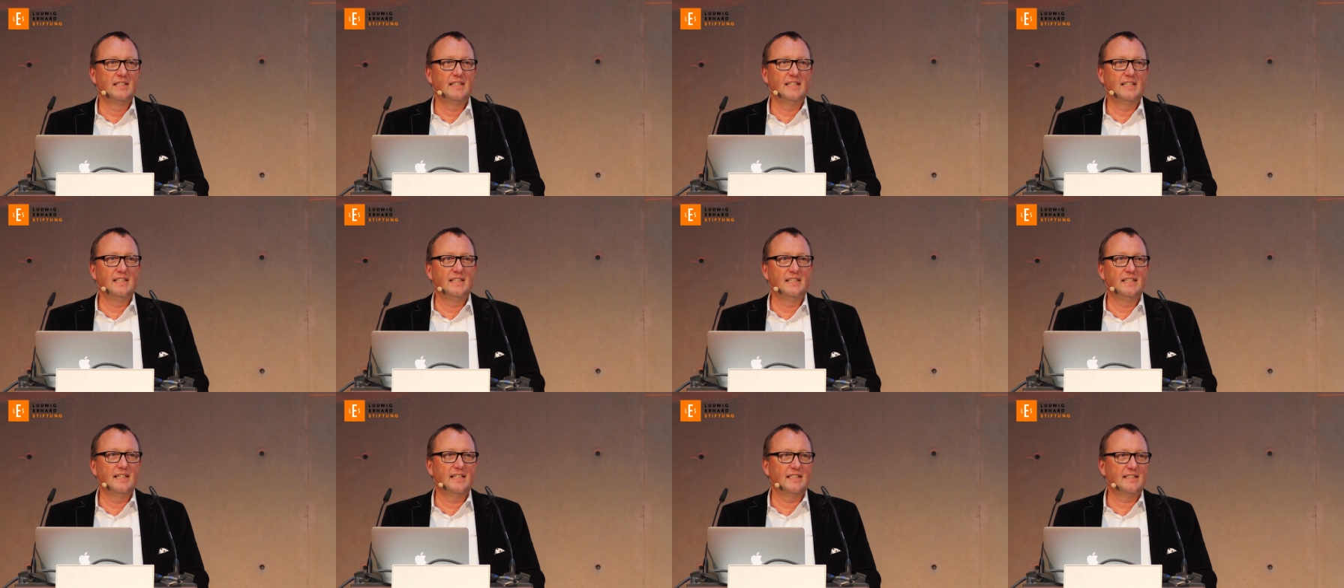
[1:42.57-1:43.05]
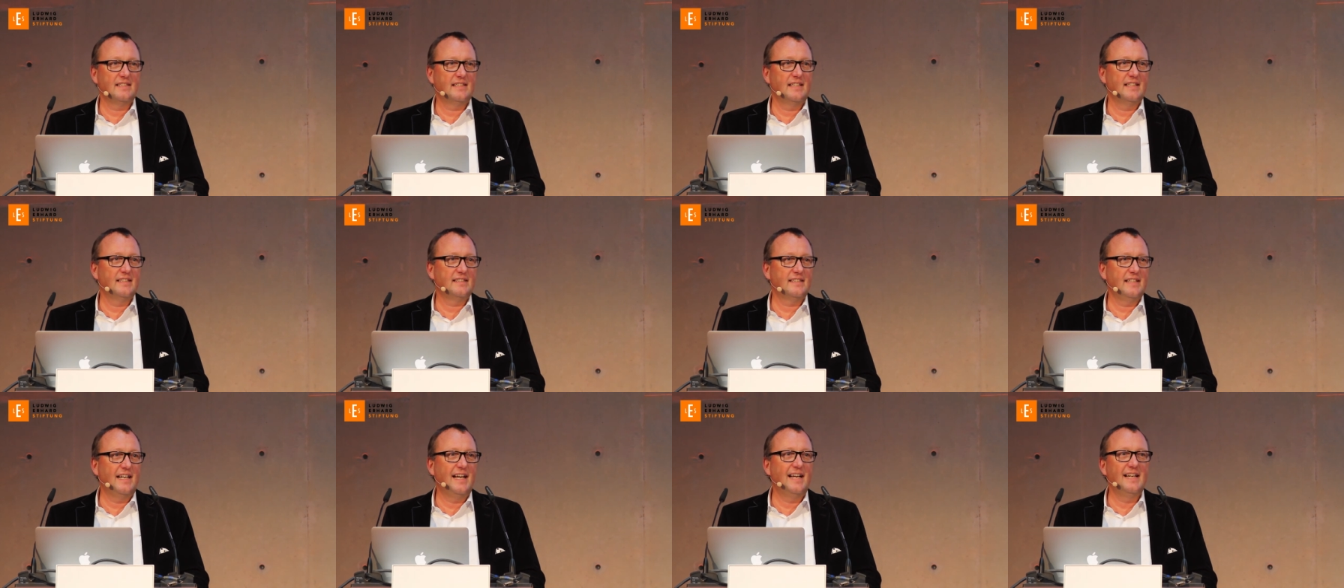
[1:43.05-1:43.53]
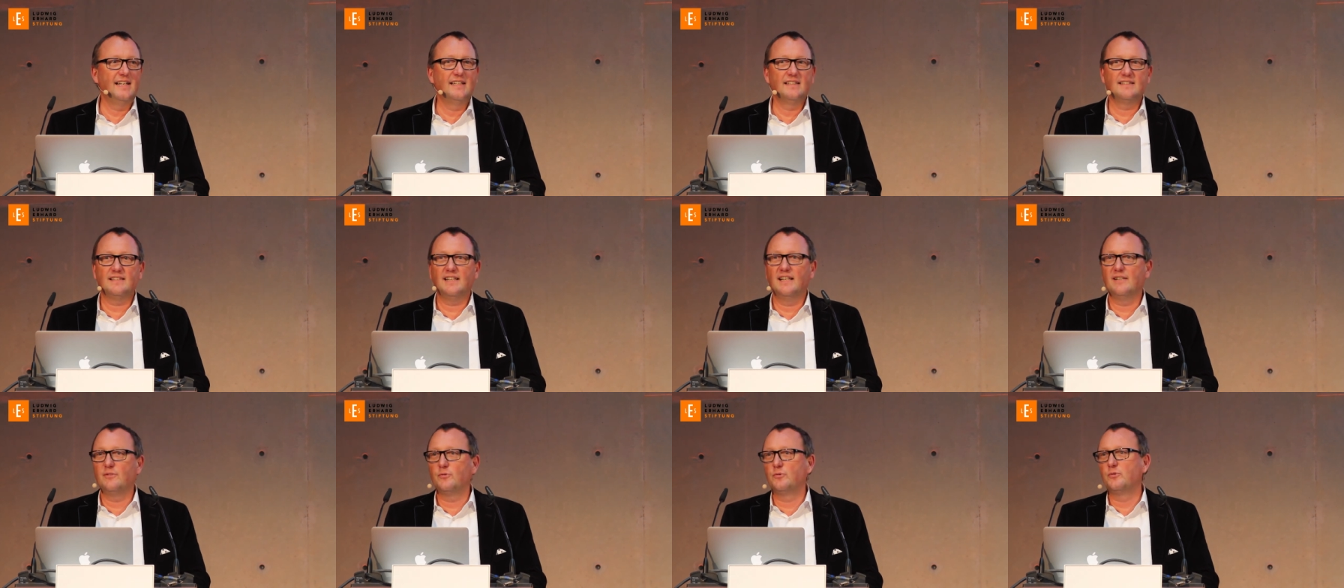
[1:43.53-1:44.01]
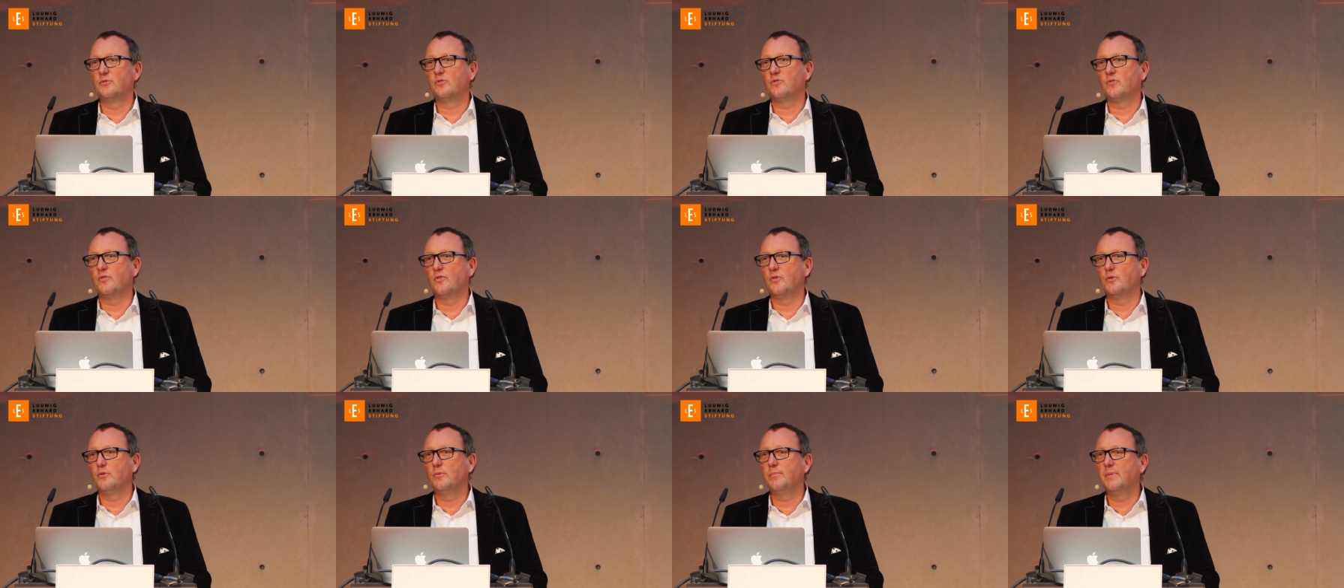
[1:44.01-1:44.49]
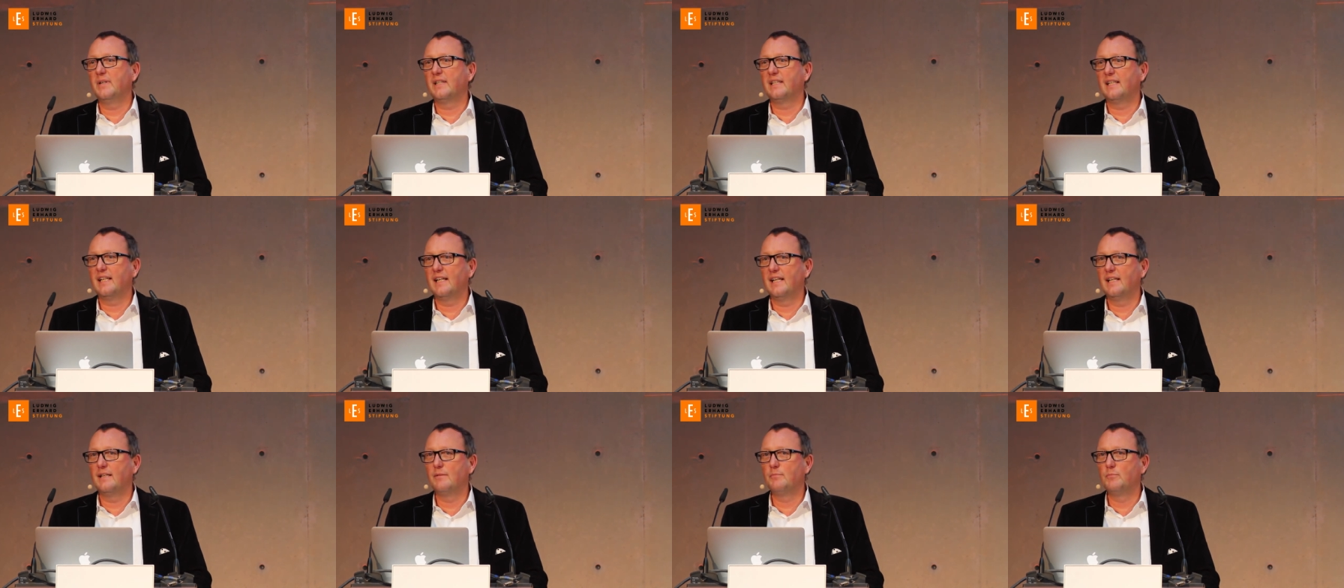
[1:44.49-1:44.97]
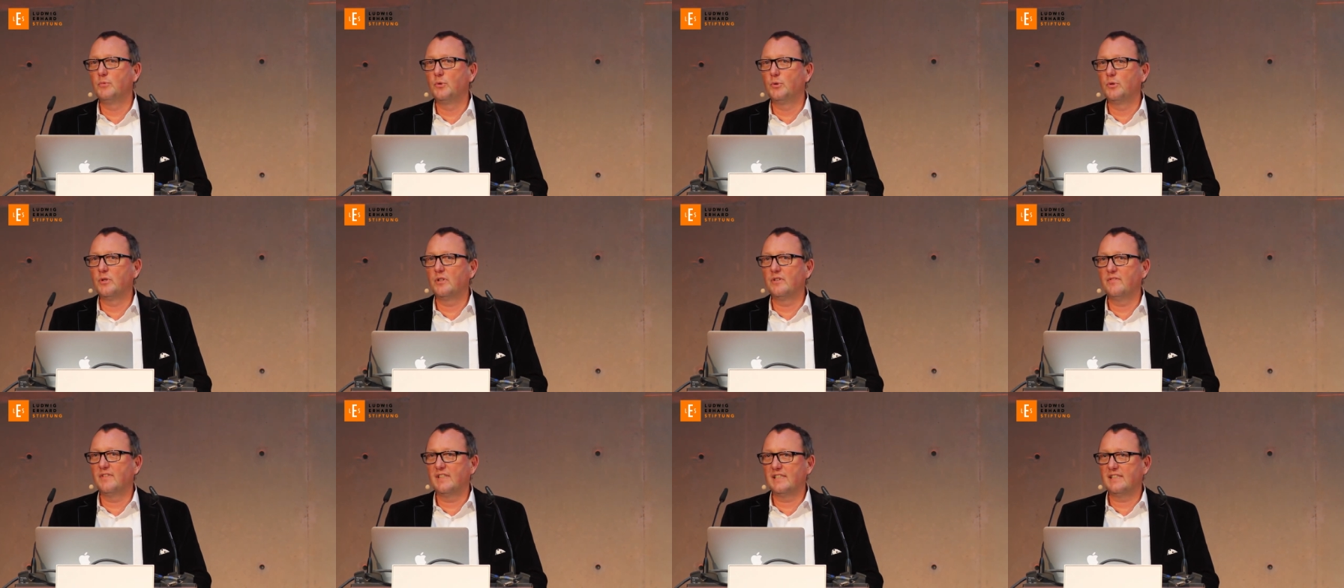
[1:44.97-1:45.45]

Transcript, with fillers: denn dass das alles an uns vorübergehen möge,